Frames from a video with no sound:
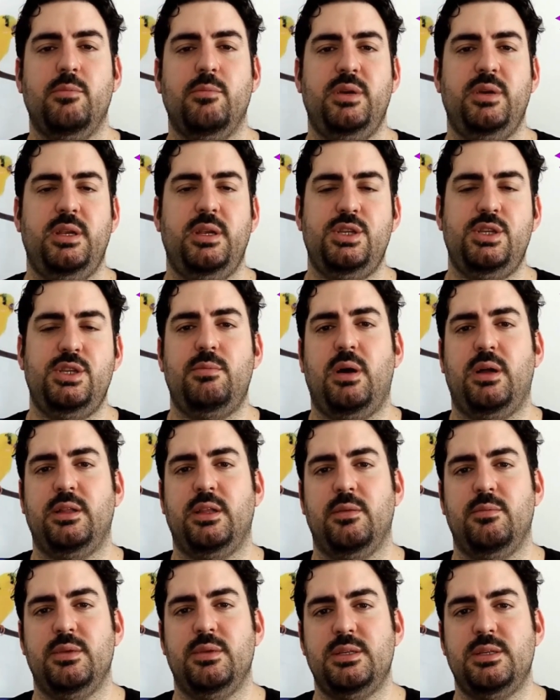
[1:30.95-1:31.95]
Birinci
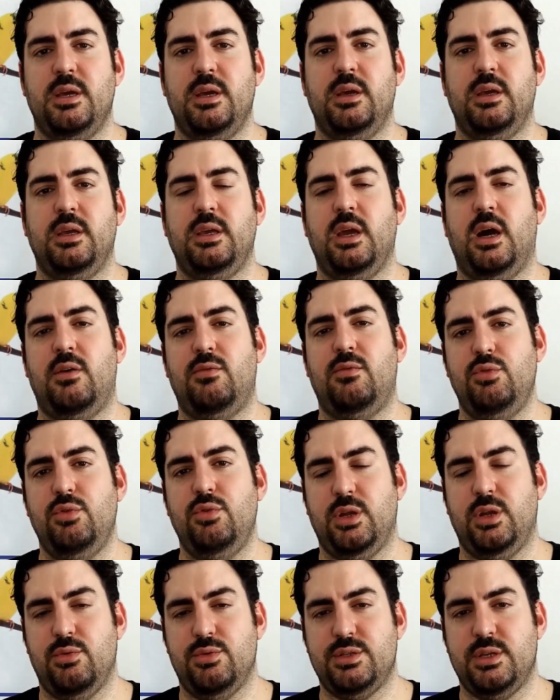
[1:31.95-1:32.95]
maddemiz
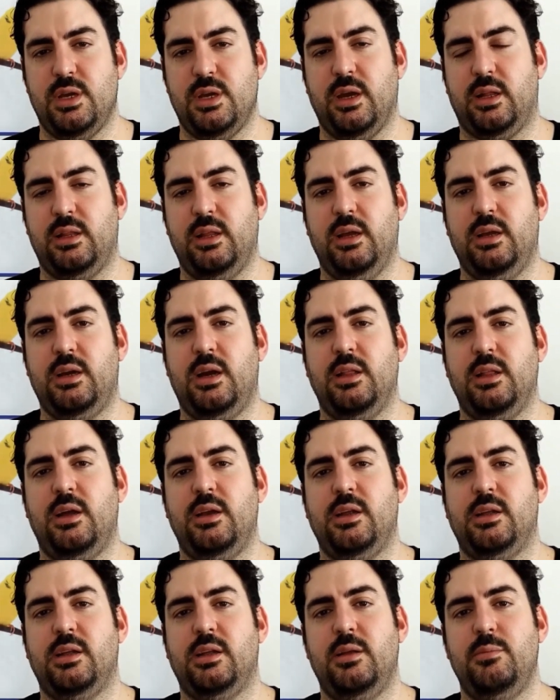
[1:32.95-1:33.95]
yavruyken özellikle
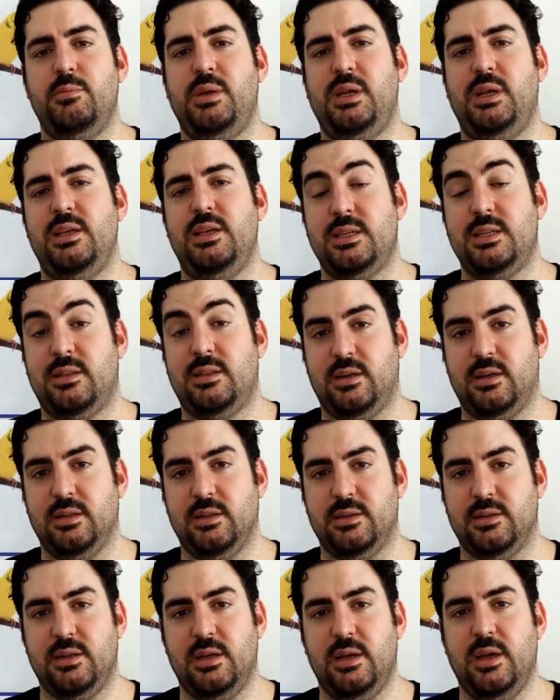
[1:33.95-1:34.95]
kanaryalara bilezik
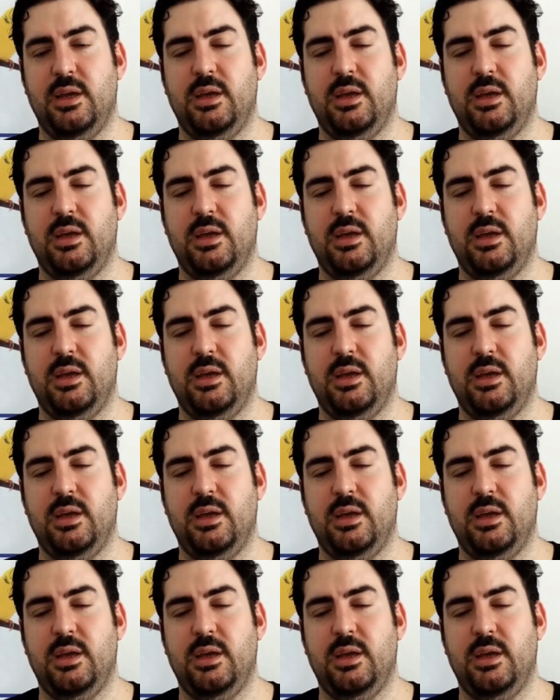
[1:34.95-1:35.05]
takılır.